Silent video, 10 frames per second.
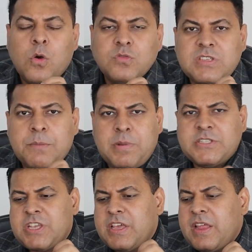उनसे
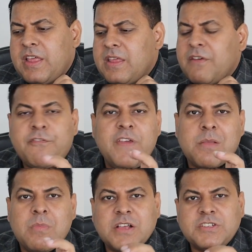बच के रहें या
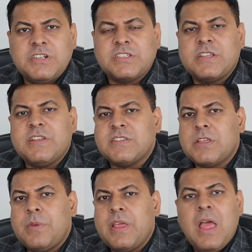फेक मार्कशीट्स के
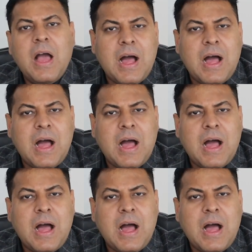झांसे में